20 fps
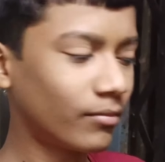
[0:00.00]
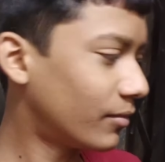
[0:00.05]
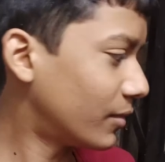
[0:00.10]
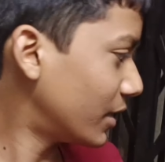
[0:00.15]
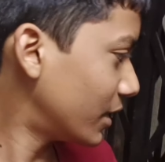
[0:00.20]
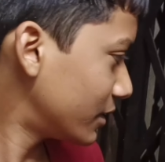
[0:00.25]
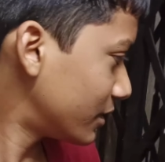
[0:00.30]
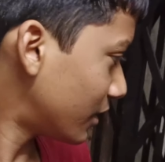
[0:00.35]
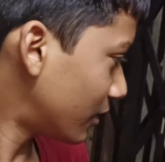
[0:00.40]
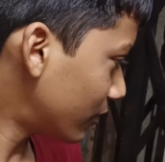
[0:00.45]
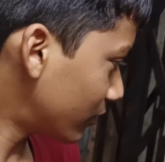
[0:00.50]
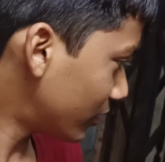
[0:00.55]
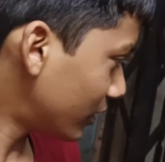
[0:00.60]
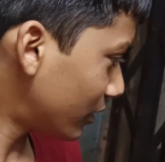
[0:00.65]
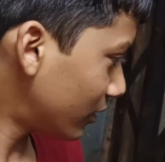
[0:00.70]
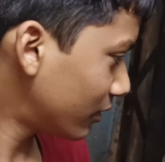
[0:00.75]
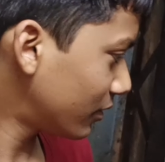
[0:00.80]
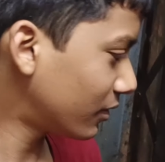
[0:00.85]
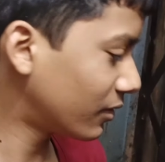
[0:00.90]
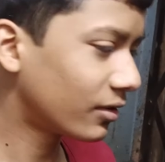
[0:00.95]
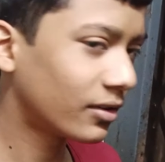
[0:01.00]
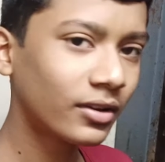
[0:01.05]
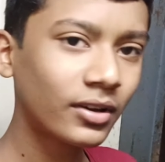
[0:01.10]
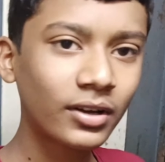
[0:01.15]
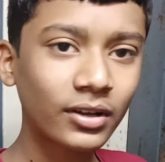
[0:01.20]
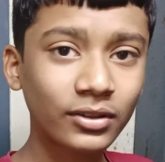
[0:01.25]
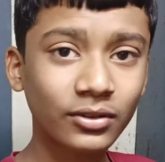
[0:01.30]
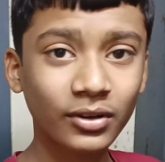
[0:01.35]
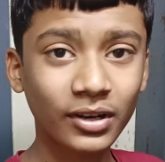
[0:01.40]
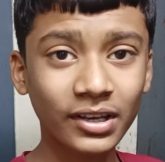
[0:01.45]
मैं जाऊँगा
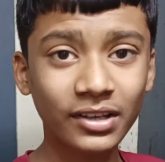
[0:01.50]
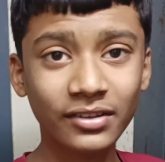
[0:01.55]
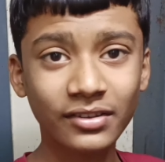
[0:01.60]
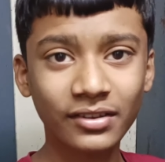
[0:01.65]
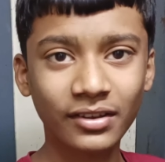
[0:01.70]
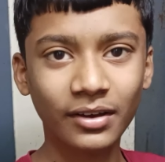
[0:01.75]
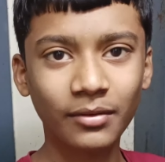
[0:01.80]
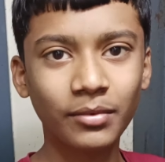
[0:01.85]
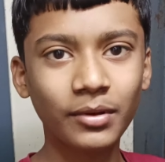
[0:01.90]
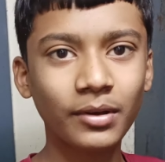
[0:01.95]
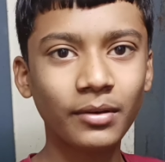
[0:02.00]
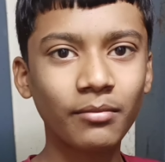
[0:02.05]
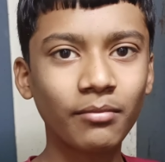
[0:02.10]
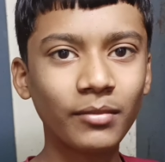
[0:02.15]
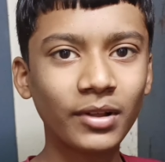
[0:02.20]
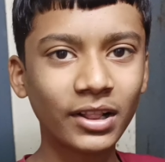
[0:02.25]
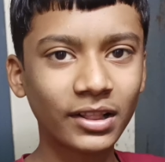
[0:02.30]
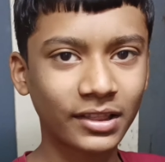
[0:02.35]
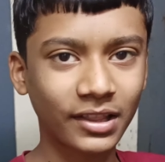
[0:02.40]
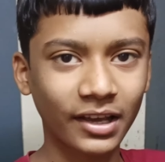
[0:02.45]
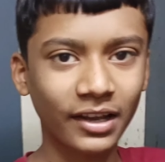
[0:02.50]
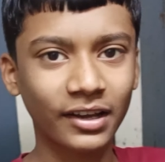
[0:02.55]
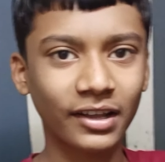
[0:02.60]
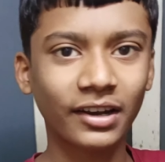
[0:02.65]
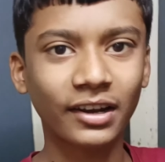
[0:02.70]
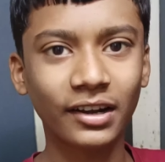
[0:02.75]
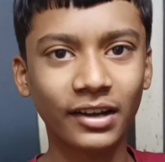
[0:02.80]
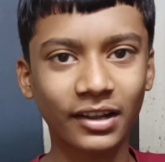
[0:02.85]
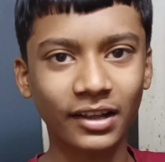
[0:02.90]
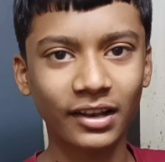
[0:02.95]
तो गाइस अभी मिलते हैं
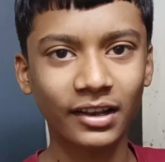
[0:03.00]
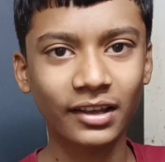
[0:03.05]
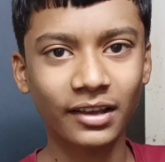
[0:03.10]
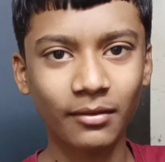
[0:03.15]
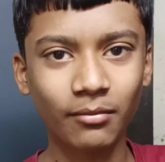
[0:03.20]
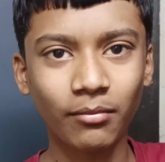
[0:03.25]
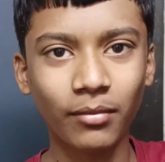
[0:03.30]
क्रिकेट खेलने के